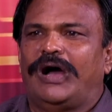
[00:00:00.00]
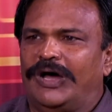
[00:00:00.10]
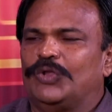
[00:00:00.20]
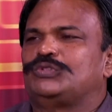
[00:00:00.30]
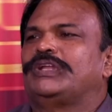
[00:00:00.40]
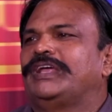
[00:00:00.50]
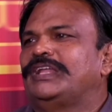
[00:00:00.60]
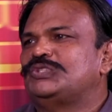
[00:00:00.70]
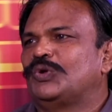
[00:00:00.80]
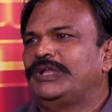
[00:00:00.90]

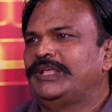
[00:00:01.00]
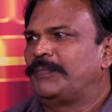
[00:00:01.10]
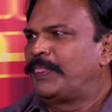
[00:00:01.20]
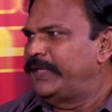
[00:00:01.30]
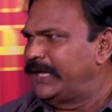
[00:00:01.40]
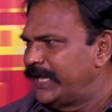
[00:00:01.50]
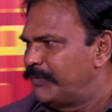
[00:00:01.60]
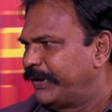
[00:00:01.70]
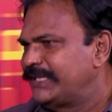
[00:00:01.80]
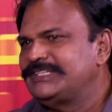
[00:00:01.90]
ஆலோசனைகளை சொல்லி எங்கே
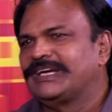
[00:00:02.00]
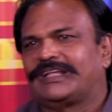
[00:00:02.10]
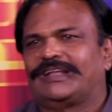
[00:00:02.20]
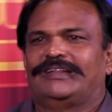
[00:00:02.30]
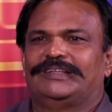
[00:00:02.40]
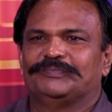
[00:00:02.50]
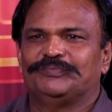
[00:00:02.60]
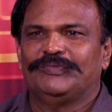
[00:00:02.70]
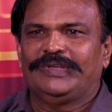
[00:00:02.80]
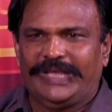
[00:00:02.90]
பயிற்சி நடக்கிறது
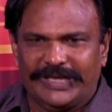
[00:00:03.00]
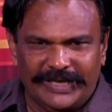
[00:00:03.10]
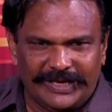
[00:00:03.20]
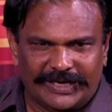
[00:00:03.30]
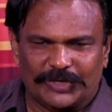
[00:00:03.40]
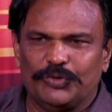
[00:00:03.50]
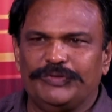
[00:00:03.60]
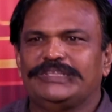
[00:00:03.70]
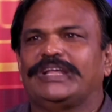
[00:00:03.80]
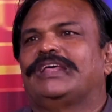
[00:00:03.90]
எங்கே
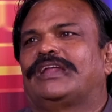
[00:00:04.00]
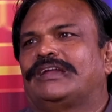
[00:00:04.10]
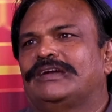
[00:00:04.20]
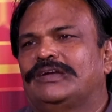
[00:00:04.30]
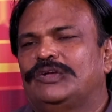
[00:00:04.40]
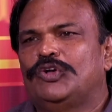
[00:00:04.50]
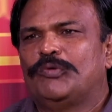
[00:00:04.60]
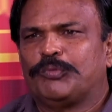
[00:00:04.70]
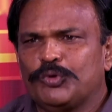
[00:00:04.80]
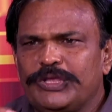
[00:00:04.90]
கடனுதவி தருகிறார்கள்
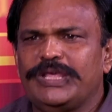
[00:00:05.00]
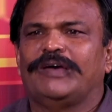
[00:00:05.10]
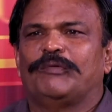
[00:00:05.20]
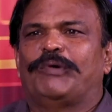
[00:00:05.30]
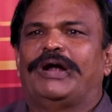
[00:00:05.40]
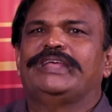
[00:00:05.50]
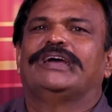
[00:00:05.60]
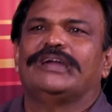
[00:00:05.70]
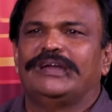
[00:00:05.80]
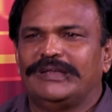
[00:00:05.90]
புதிய
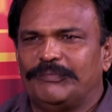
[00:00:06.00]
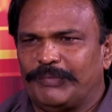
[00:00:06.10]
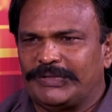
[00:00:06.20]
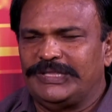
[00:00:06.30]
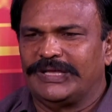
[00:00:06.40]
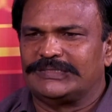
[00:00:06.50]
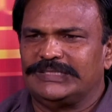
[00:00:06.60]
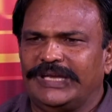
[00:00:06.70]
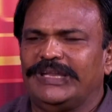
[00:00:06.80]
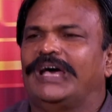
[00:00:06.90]
மானியங்கள் மத்திய அரசு
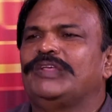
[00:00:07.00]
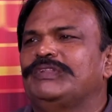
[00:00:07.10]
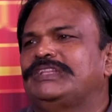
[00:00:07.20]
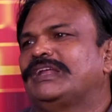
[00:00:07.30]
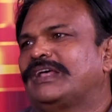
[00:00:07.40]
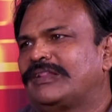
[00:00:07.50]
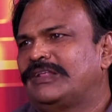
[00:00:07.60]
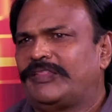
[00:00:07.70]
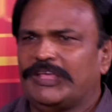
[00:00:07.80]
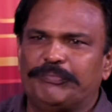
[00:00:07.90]
என்ன அறிவித்திருக்கிறது
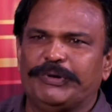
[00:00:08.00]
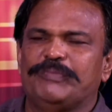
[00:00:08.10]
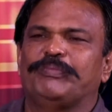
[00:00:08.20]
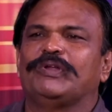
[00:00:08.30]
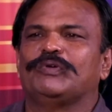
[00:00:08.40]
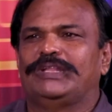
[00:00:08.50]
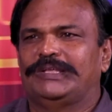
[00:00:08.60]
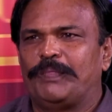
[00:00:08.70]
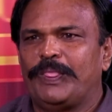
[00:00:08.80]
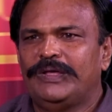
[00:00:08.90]
அதை எப்படி பெறுவது
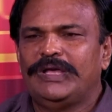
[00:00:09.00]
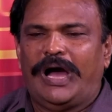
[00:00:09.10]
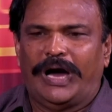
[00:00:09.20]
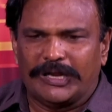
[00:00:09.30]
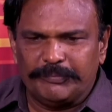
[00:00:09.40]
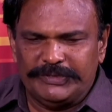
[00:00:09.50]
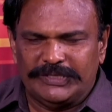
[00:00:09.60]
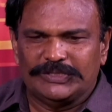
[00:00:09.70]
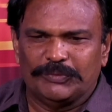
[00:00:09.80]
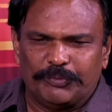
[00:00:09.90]
ஆரம்பித்த
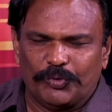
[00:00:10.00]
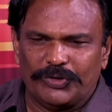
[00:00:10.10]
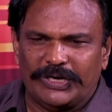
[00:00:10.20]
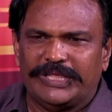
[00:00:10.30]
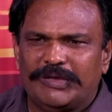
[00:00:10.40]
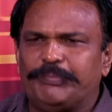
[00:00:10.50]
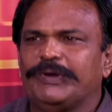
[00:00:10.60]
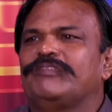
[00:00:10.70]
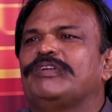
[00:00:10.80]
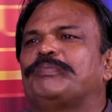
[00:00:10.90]
அந்த பொருட்களை
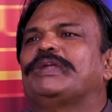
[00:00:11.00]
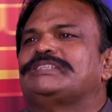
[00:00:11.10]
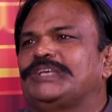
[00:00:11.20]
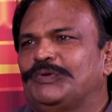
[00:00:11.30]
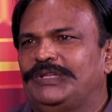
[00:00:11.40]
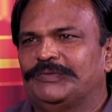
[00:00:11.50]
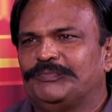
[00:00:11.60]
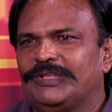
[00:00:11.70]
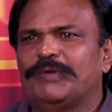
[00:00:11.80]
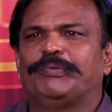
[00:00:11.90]
எப்படி விற்பனை செய்வது
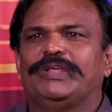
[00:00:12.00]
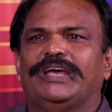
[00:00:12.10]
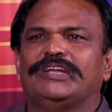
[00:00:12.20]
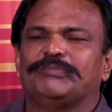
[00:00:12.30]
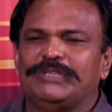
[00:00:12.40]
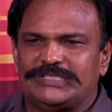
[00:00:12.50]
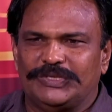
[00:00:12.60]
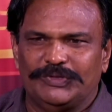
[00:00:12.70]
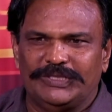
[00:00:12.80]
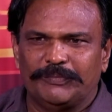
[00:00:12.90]
எப்படி ஏற்றுமதி
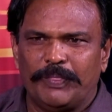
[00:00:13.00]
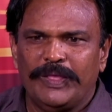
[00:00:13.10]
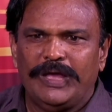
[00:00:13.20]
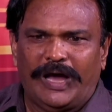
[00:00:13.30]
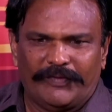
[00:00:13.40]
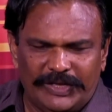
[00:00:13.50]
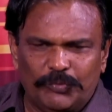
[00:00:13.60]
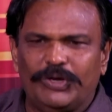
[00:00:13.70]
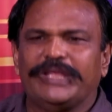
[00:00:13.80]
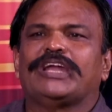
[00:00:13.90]
செய்வது அதில்
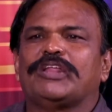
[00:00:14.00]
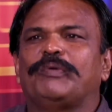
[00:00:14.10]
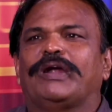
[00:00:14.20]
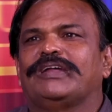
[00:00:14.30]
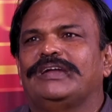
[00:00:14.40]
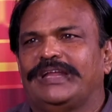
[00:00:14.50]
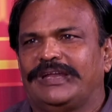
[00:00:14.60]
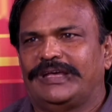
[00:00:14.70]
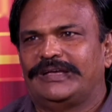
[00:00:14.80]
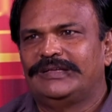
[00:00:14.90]
உள்ள இடர்பாடுகள் என்ன